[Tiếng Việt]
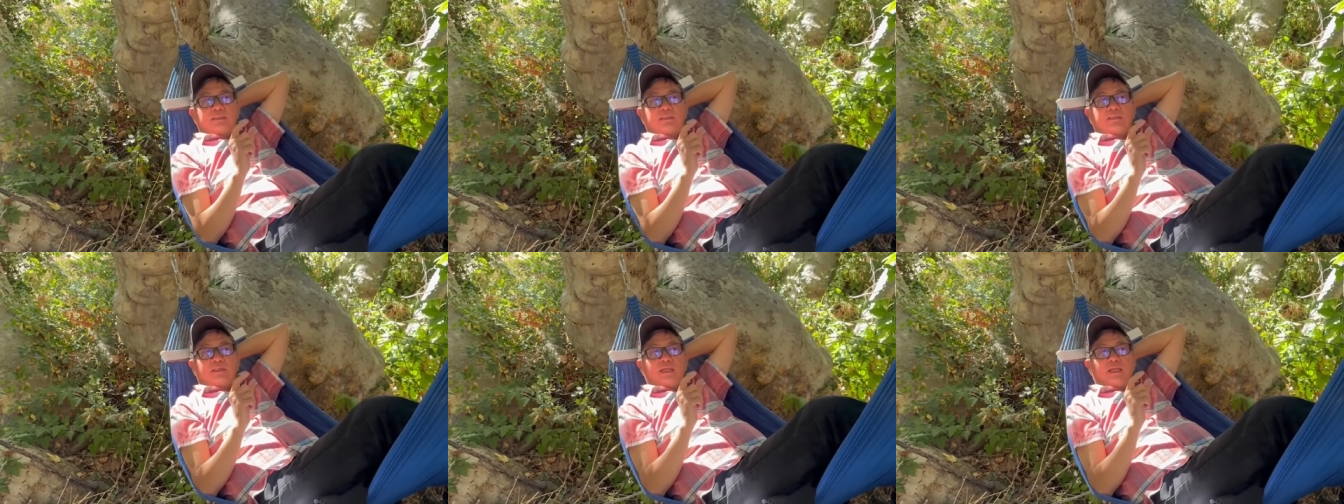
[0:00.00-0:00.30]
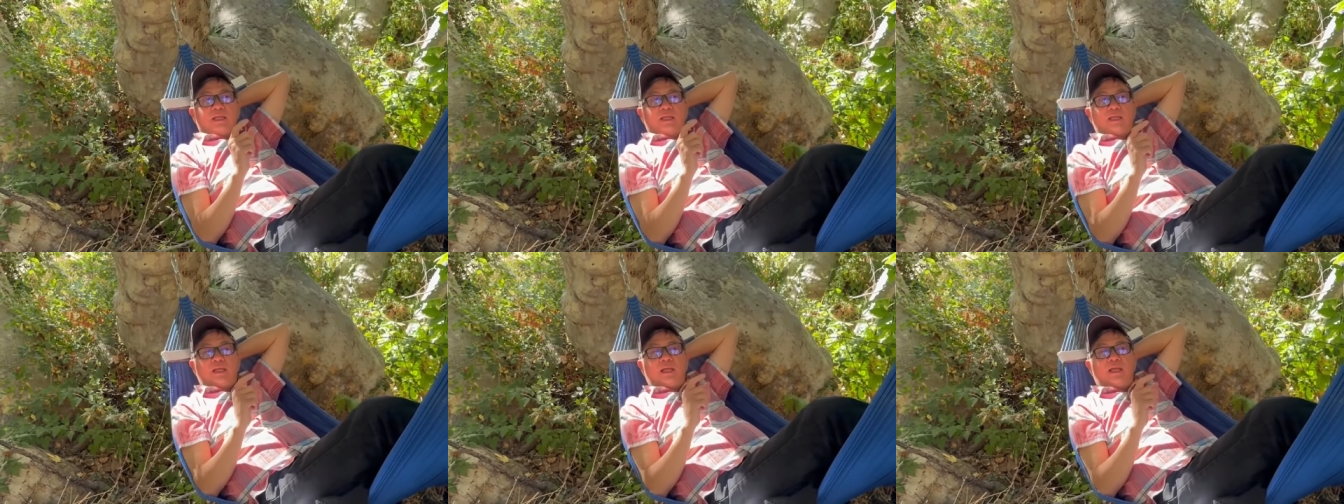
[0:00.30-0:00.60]

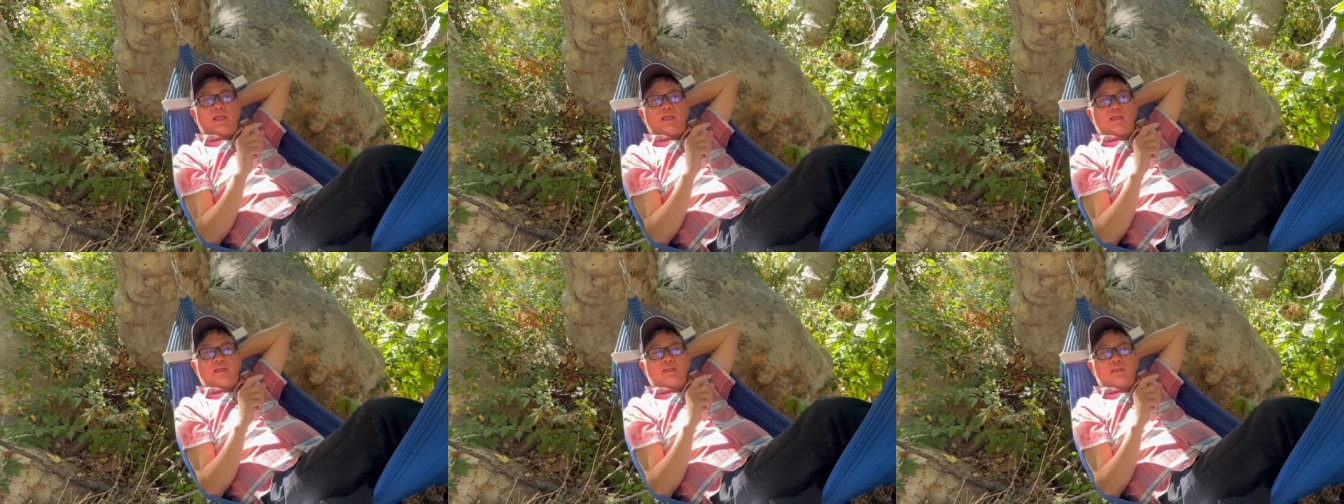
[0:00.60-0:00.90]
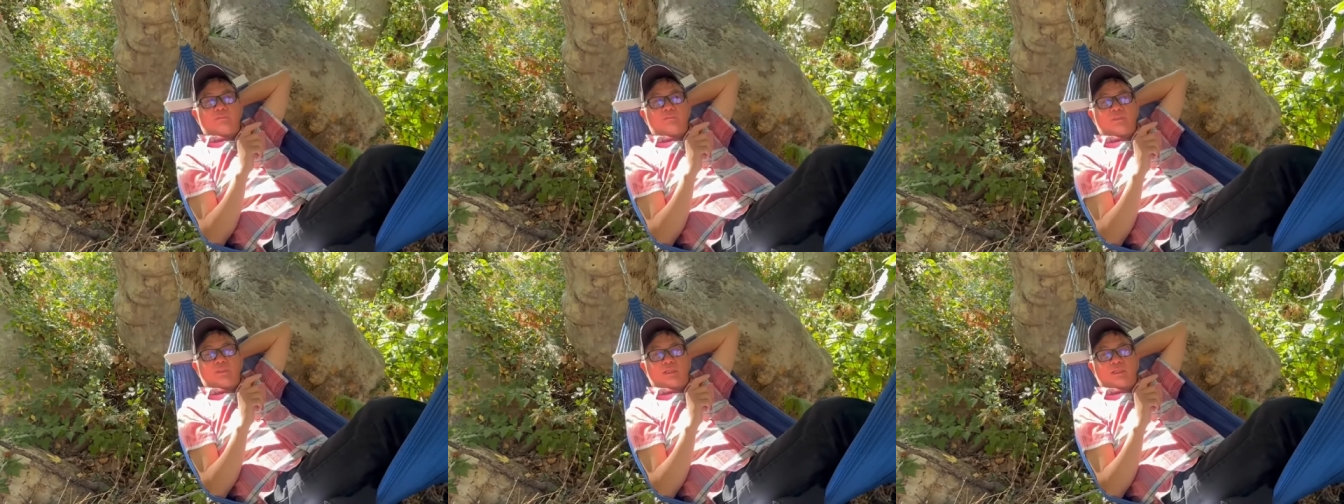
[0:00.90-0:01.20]
sẽ
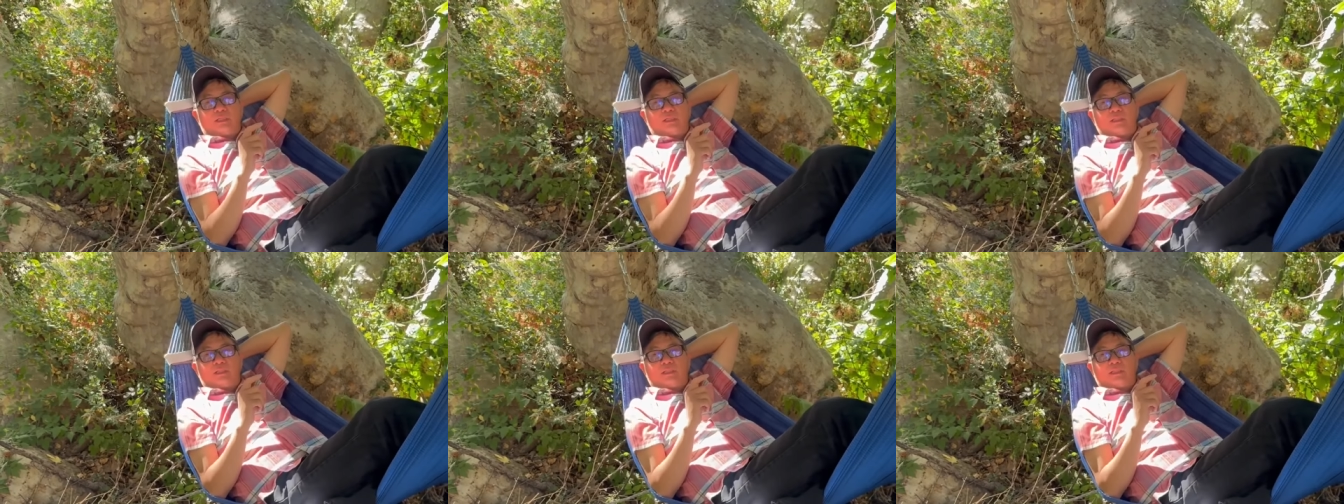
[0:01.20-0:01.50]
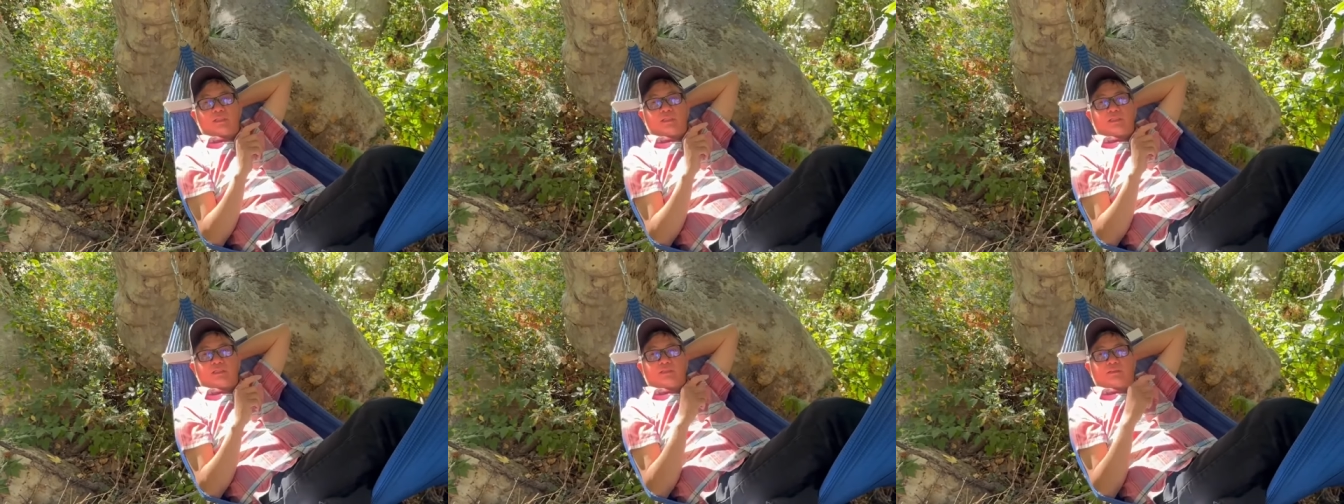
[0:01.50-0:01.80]
giống như
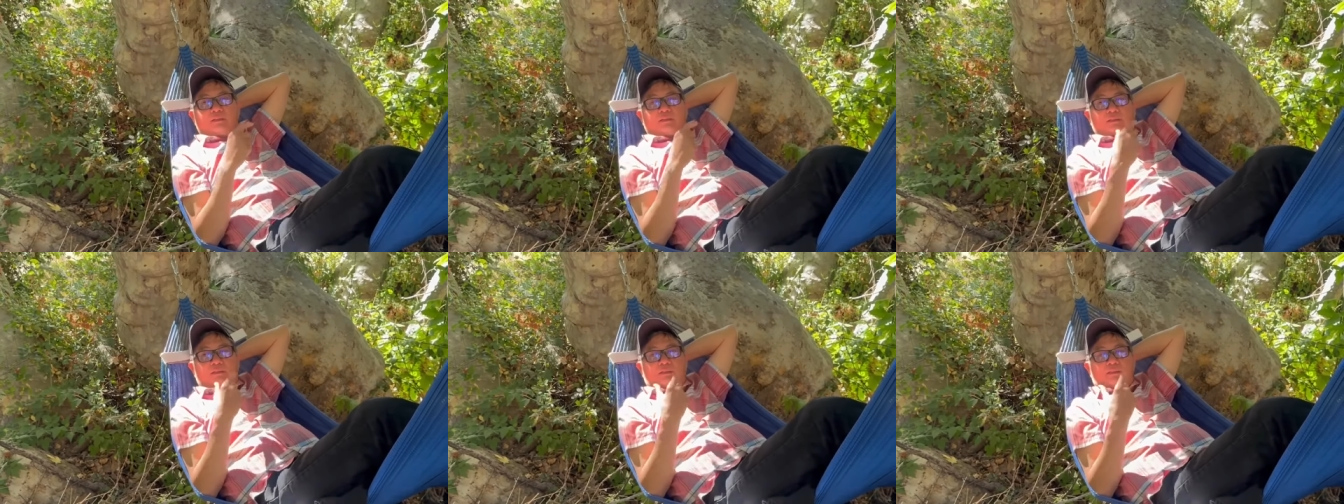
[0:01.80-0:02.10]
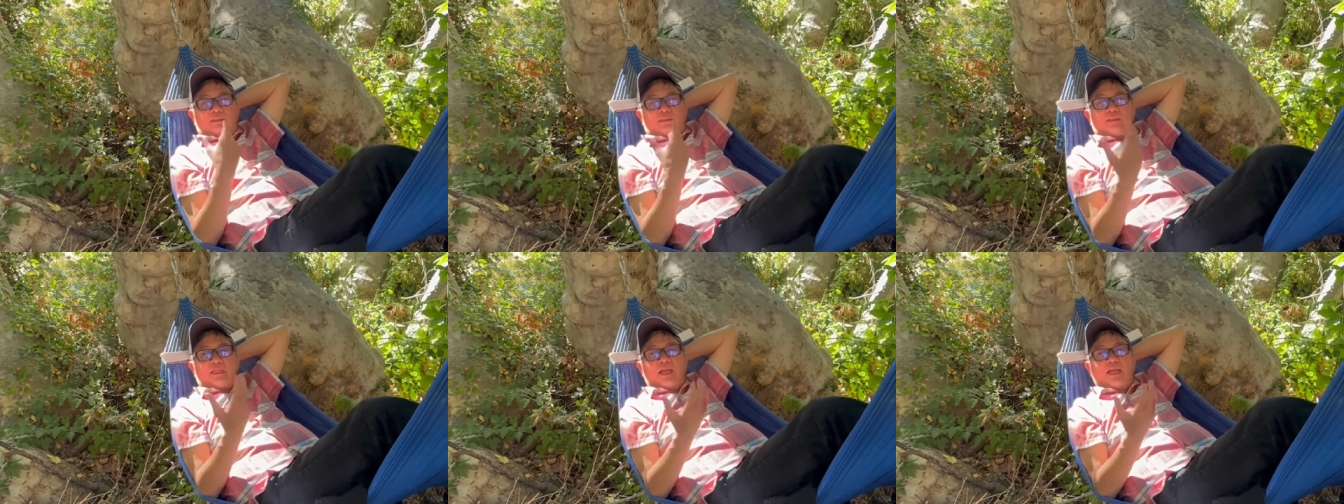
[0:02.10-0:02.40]

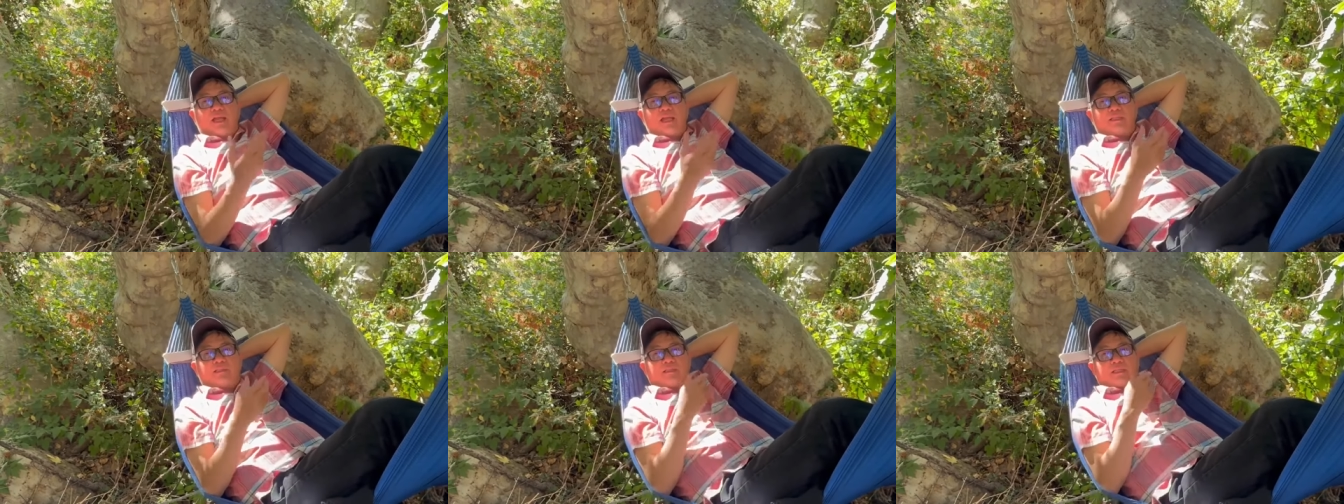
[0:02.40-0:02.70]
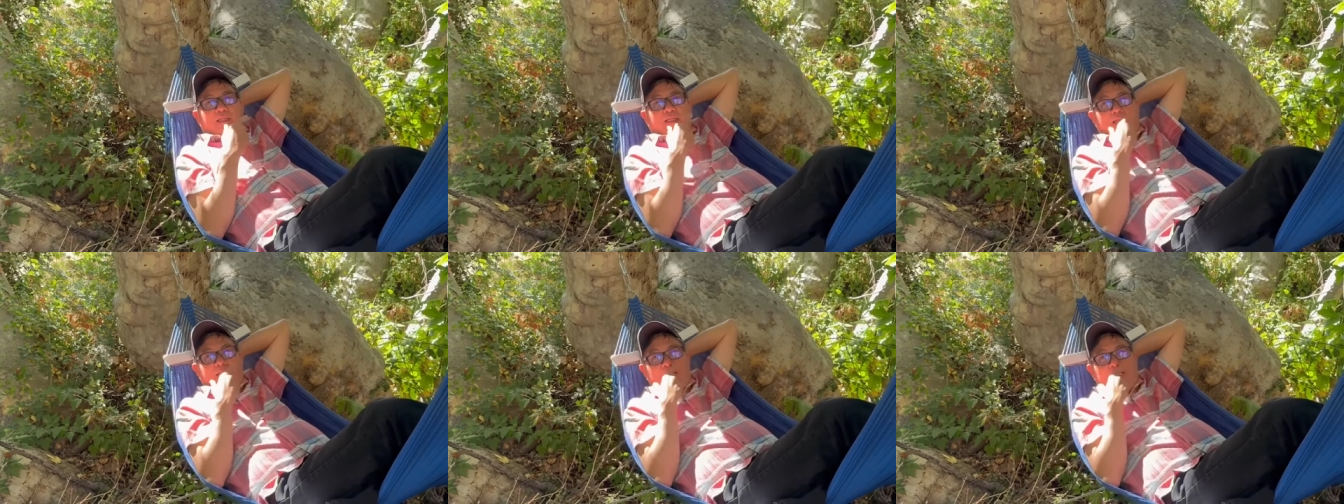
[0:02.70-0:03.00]
cha
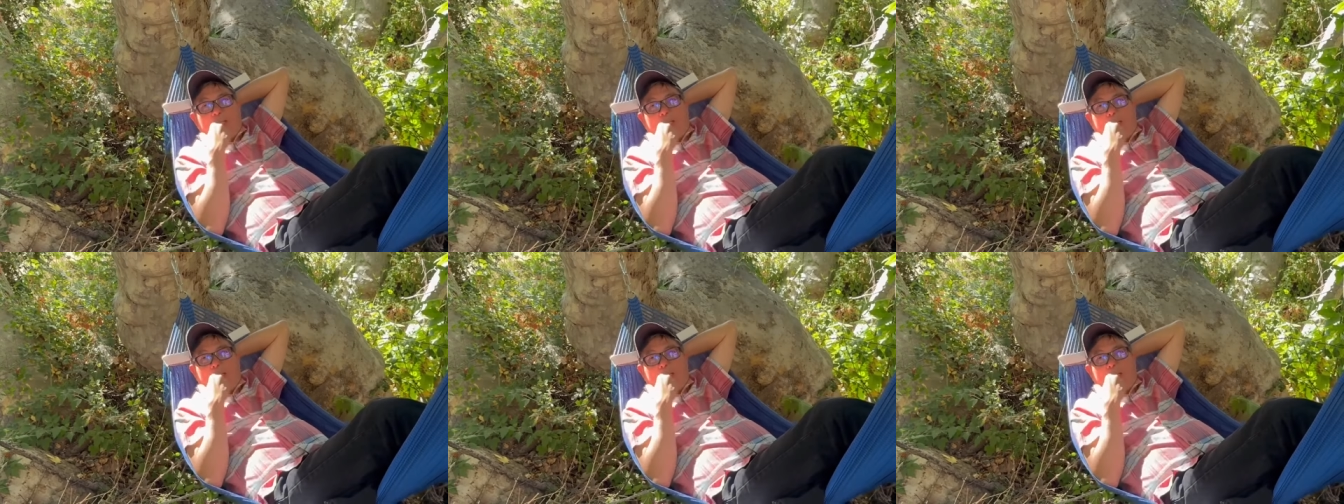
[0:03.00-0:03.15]
sẽ